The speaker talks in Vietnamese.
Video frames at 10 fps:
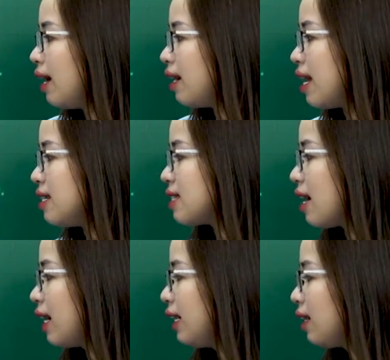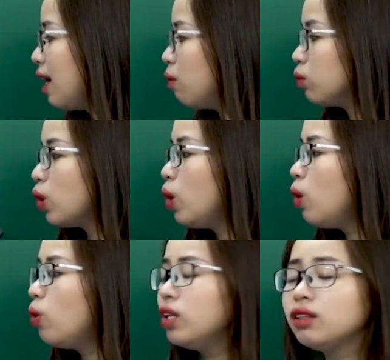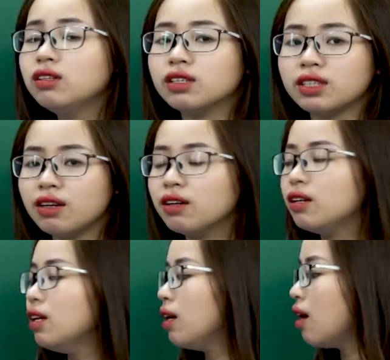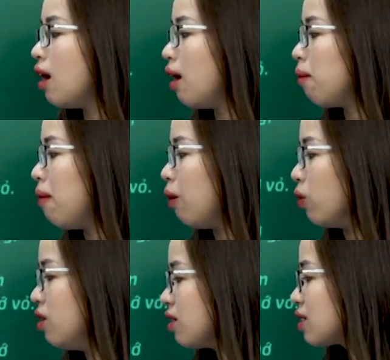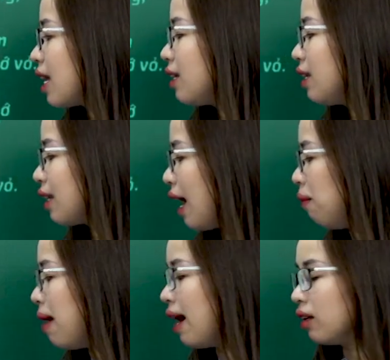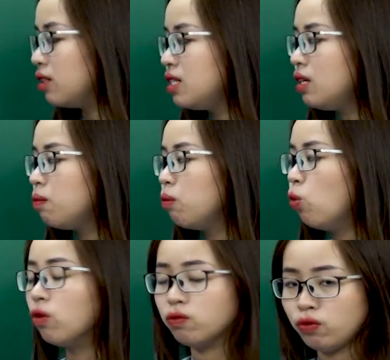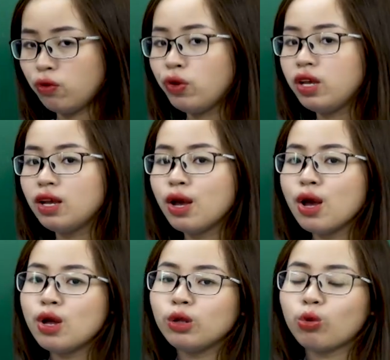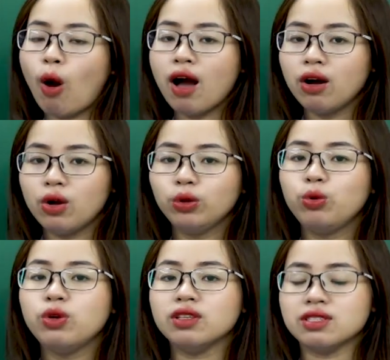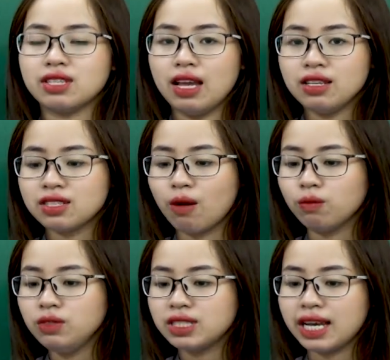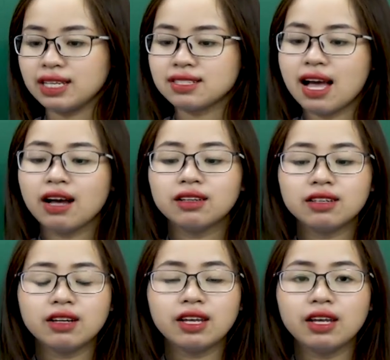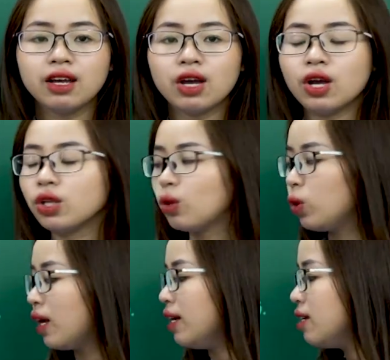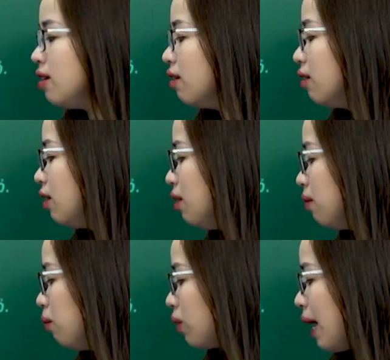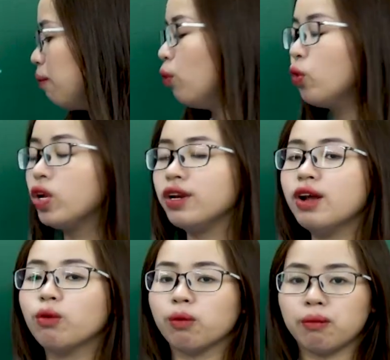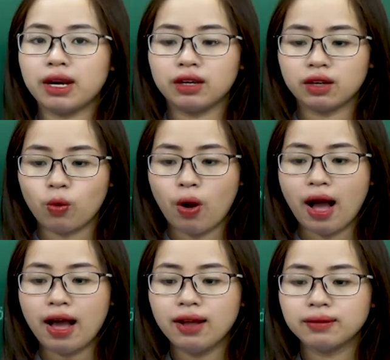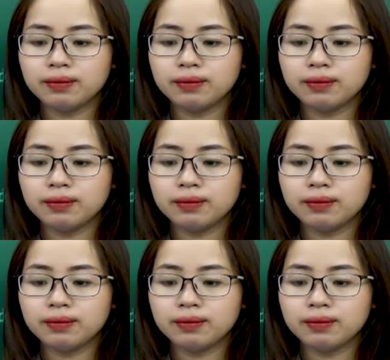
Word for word: Nay xa cách lòng tôi luôn tưởng nhớ, màu nước xanh cá bạc chiết buồm vôi. Thoáng con thuyền rẽ sóng chạy ra khơi, tôi thấy nhớ cái mùi nồng mặn quá.